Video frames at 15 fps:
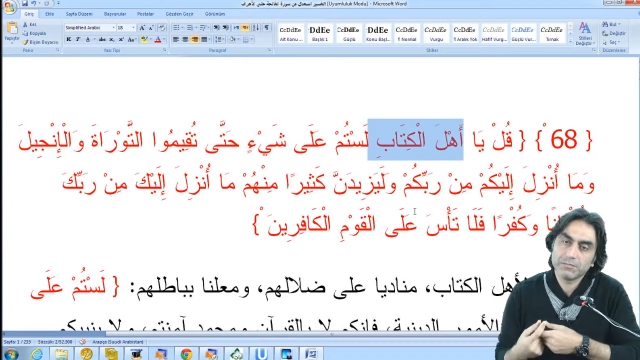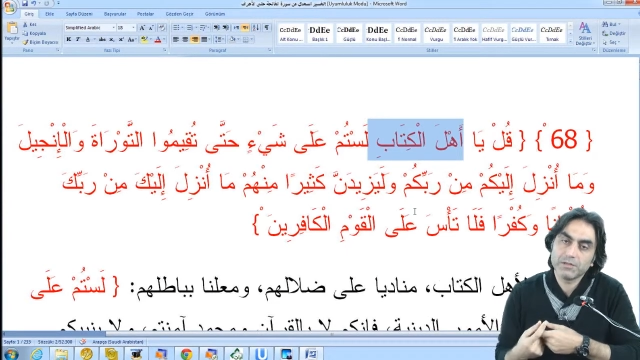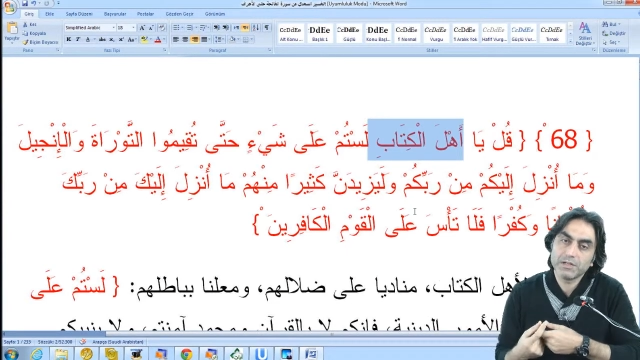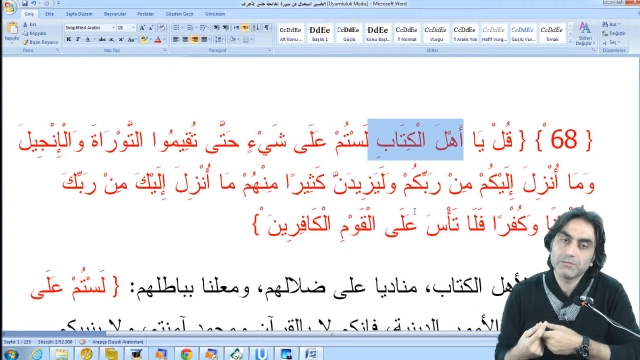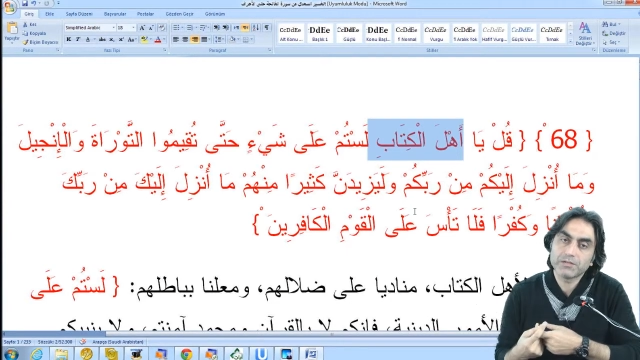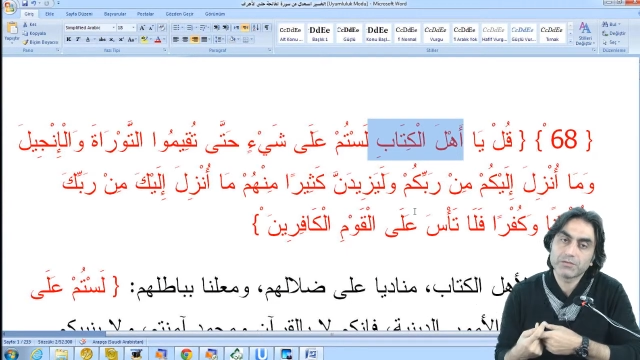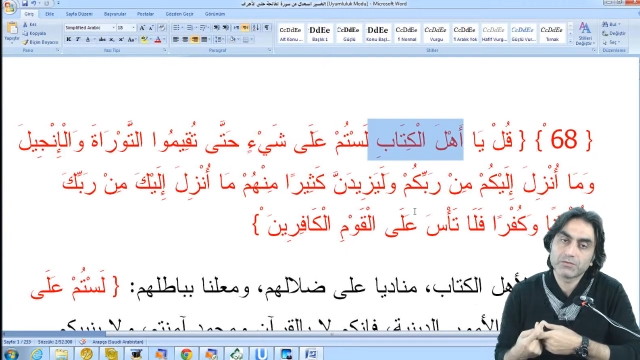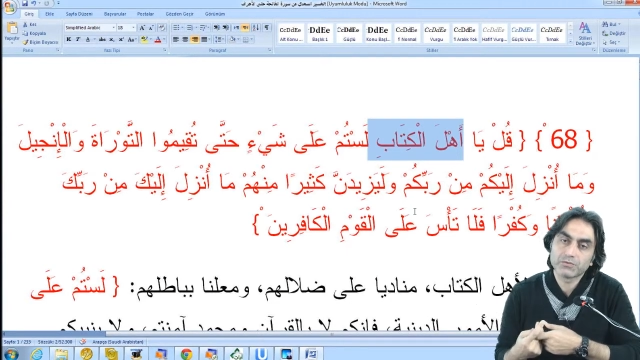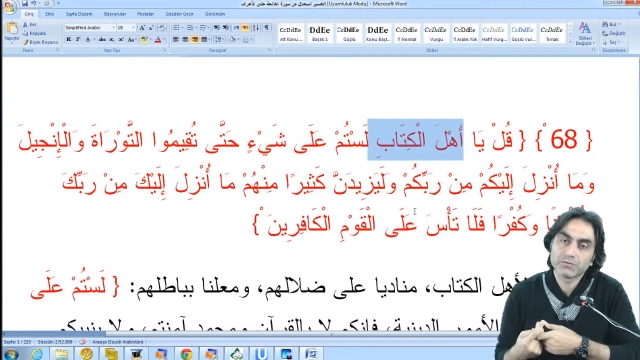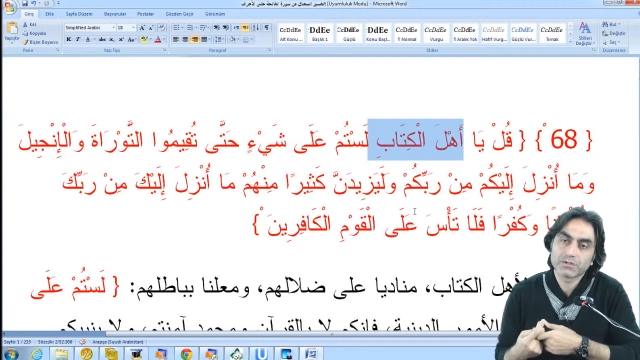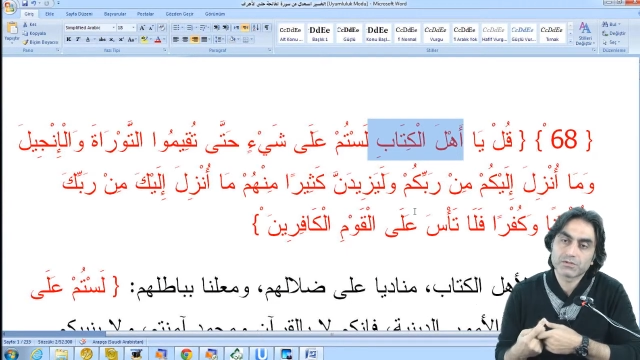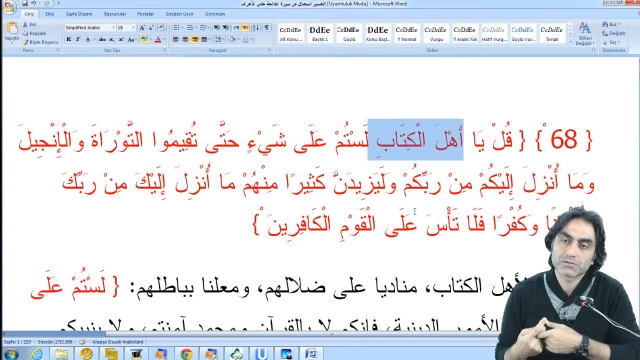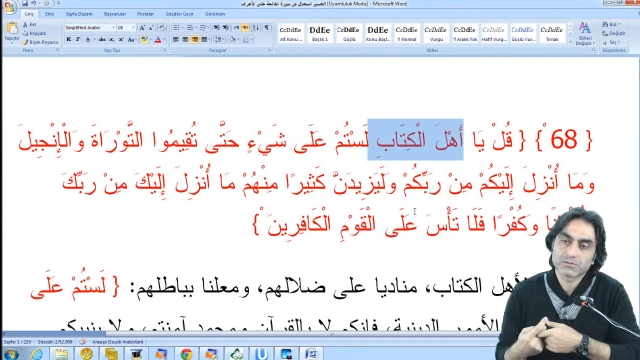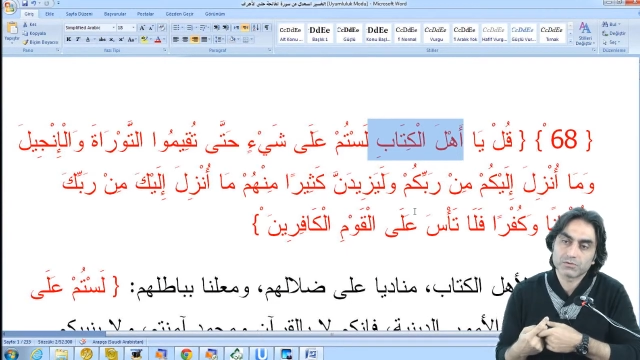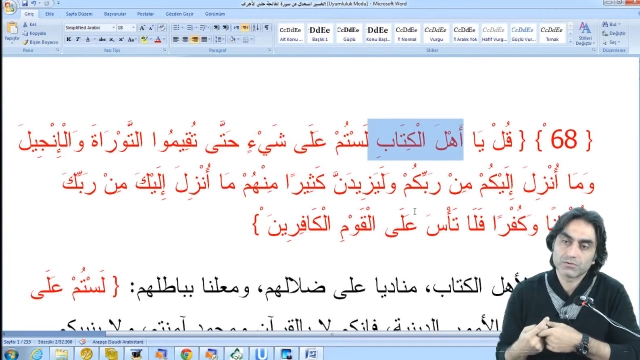tebliğ metodu
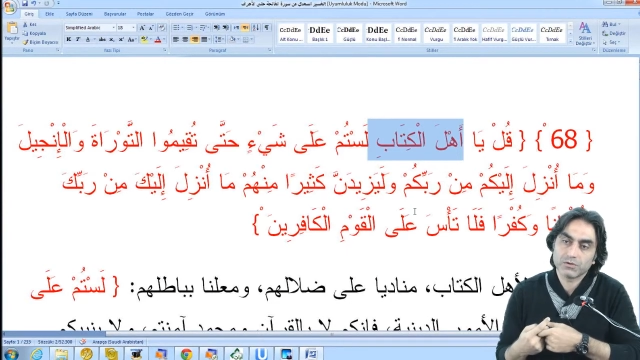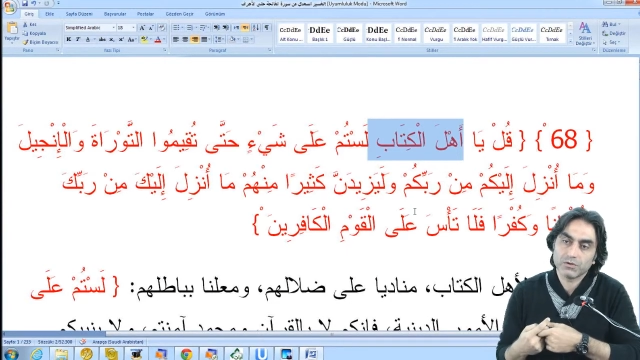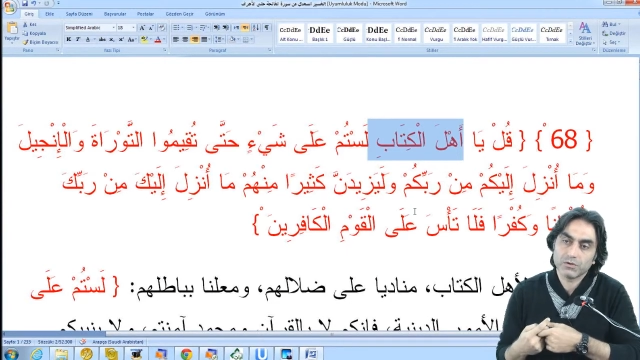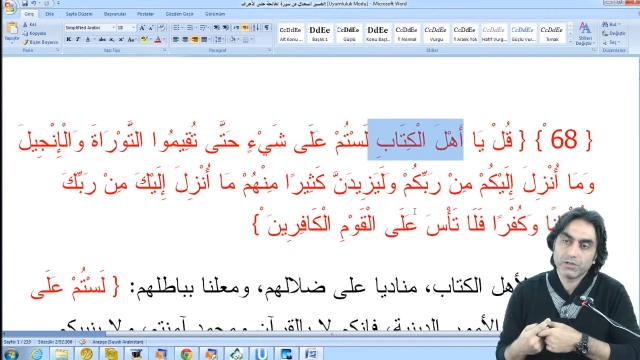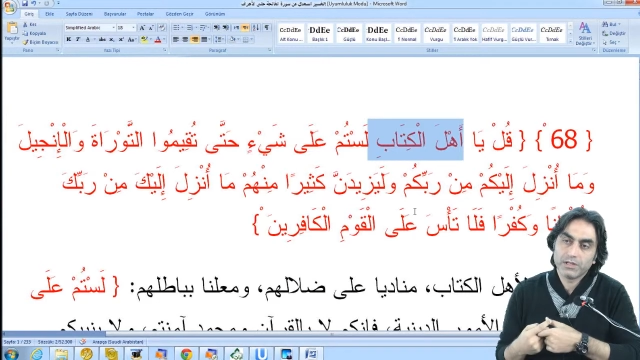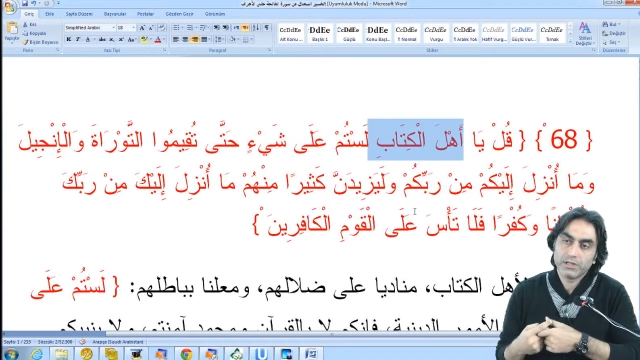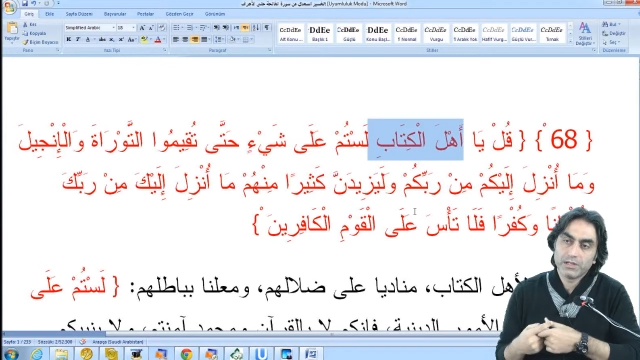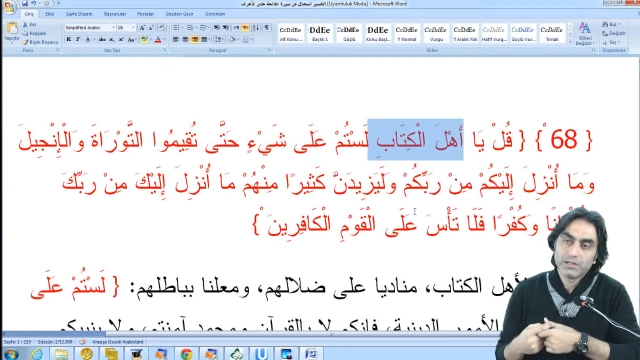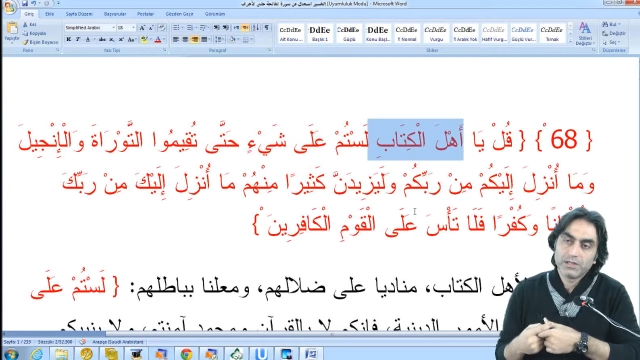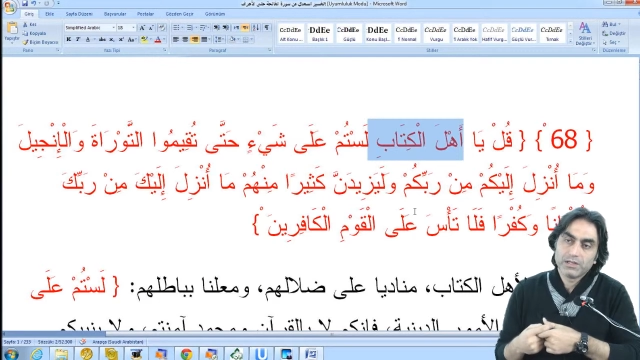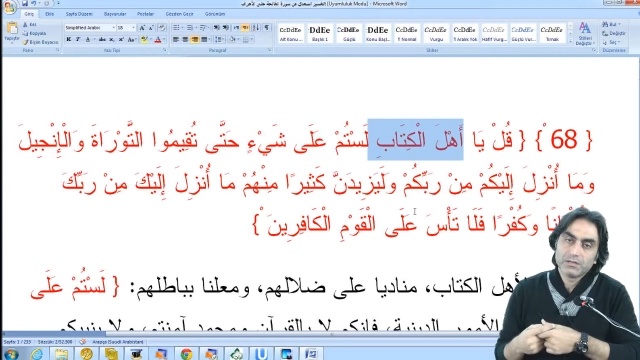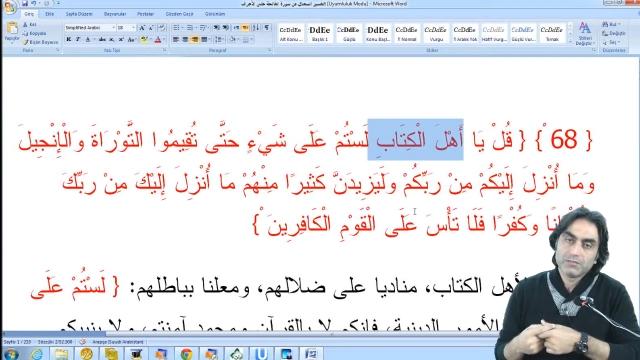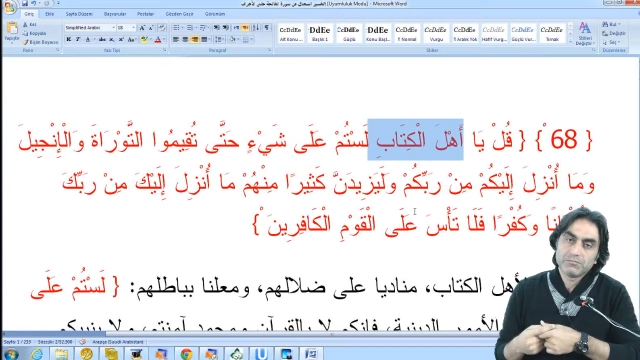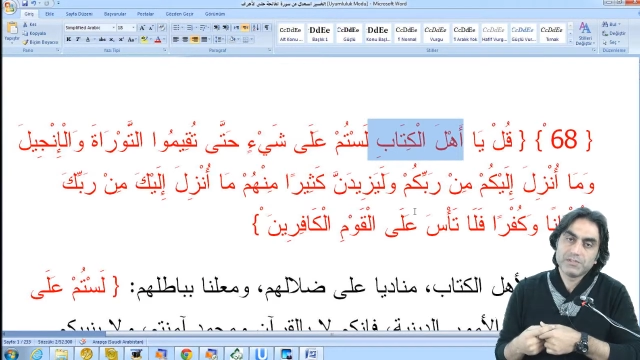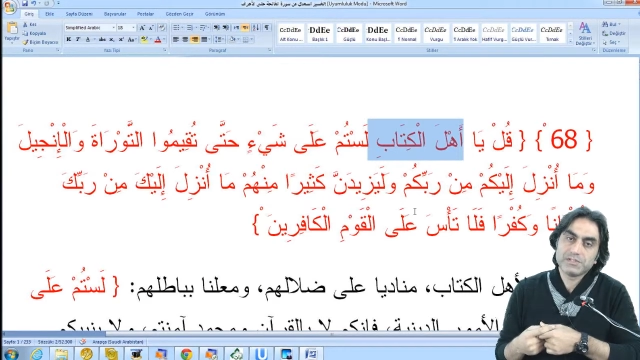da sunuyor.
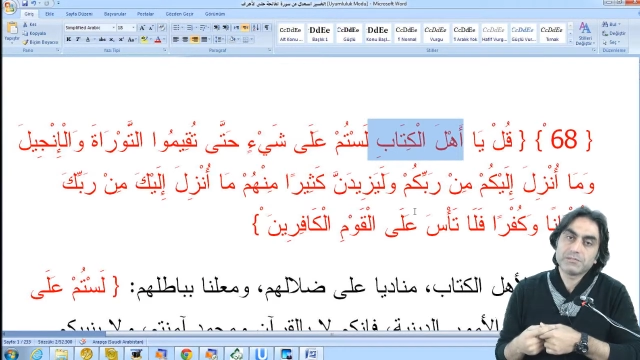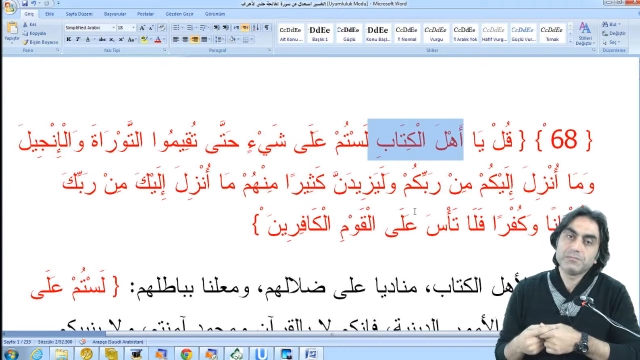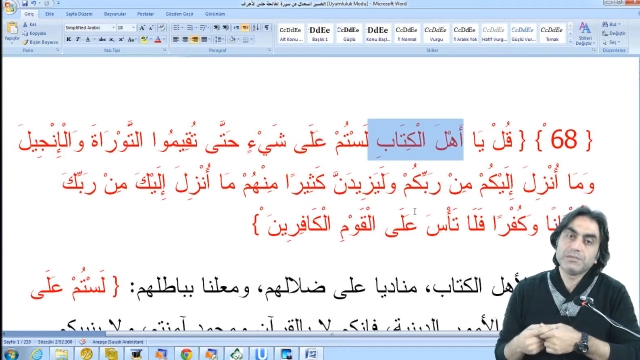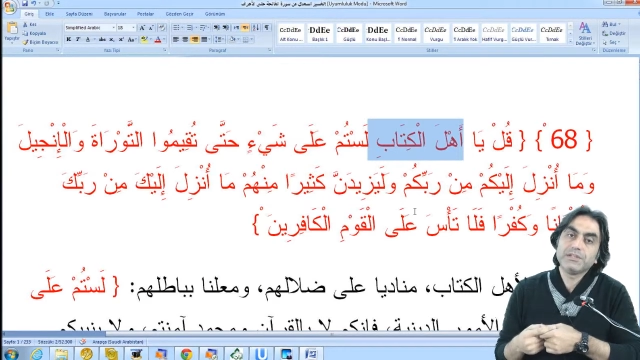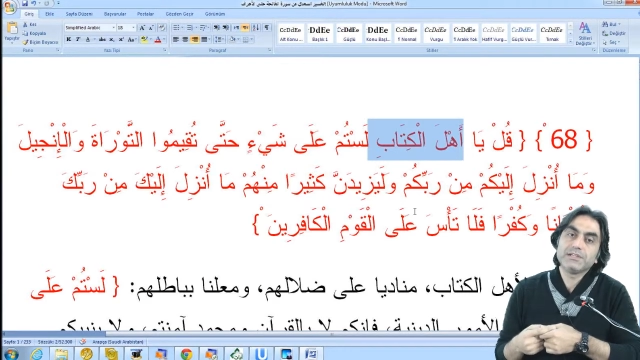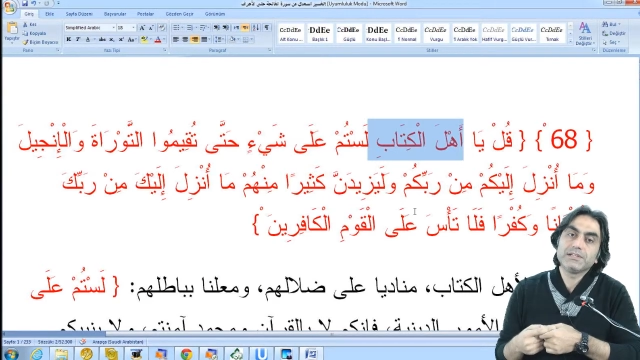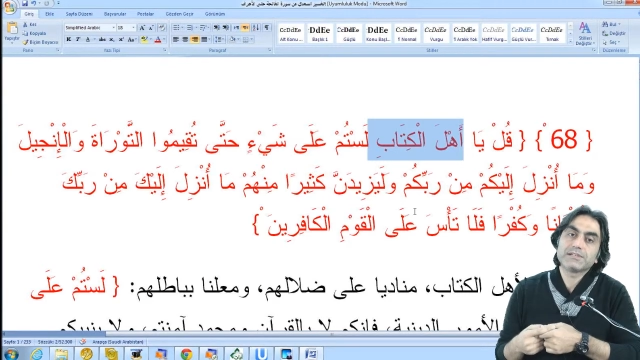Biz bir